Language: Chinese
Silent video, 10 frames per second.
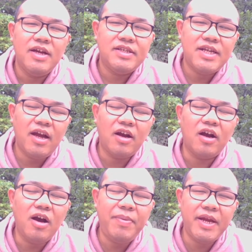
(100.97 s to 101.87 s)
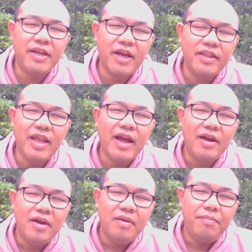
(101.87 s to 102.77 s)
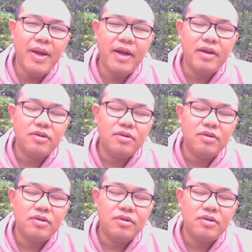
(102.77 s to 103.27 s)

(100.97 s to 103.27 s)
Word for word: 在和平年代被